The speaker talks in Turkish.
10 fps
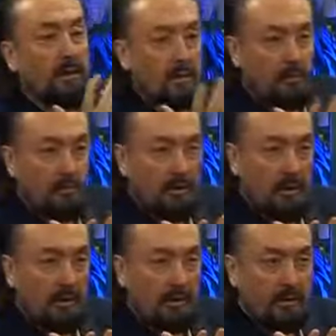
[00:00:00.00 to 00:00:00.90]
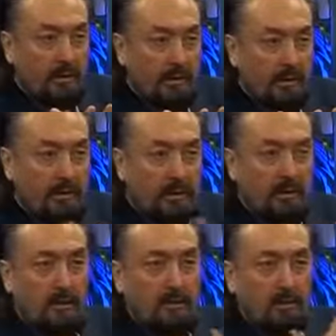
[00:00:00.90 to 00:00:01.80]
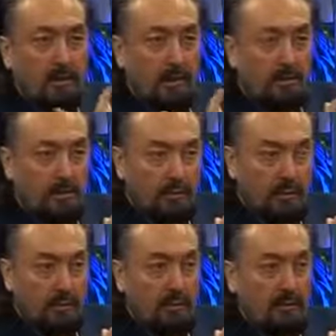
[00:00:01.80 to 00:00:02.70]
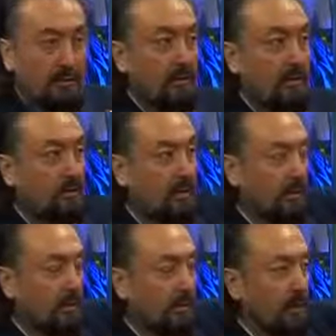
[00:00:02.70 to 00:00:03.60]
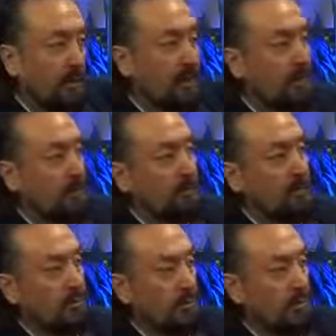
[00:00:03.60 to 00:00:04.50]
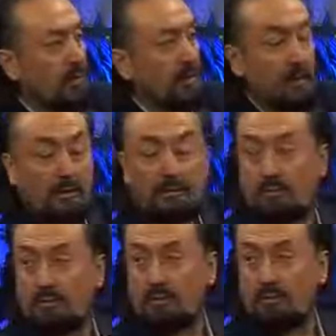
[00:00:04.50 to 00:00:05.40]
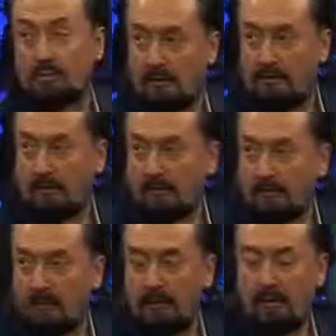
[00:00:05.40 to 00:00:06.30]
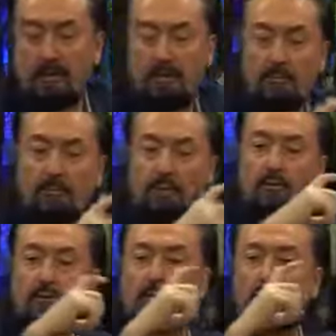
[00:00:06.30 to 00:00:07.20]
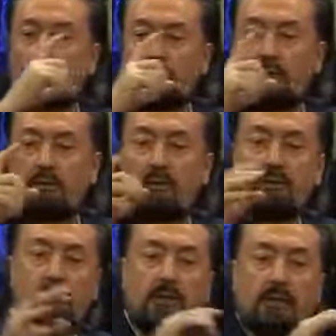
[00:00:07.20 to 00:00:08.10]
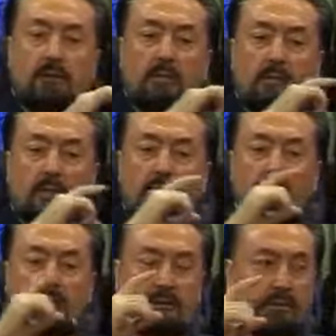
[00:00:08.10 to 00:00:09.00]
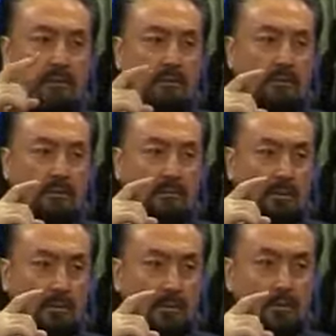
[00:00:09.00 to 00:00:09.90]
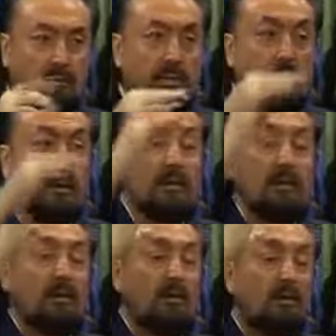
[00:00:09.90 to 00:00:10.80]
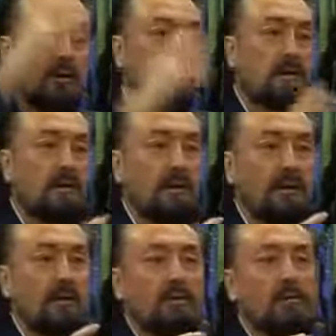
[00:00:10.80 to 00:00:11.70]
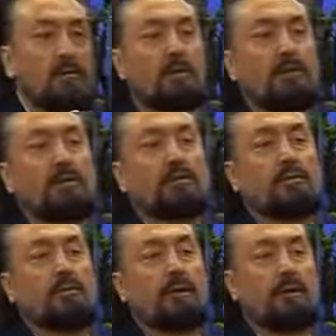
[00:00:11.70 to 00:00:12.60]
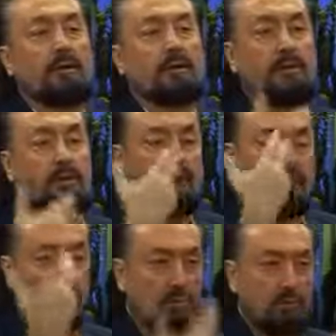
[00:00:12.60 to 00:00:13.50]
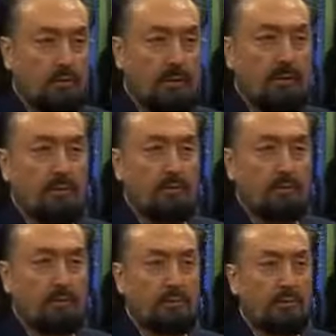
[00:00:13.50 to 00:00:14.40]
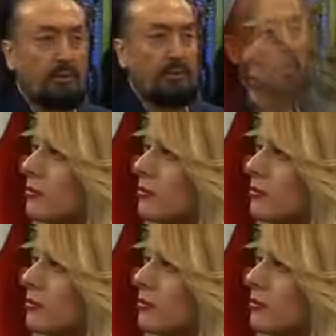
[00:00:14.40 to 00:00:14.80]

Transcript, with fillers: Allah'ın mucizelerini anlatsınlar. Kur'an'ın mucizelerini anlatsınlar. Kur'an'dan bir ayet bir mucize, bir ayet bir mucize değil mi? Tabii inşallah. Bediüzzaman'ın sözlerini koysunlar, İmam-ı Rabbani Hazretleri'nin sözlerini koysunlar. Orası güzel bir kütüphane gibi, iç açıcı kütüphane gibi olsun.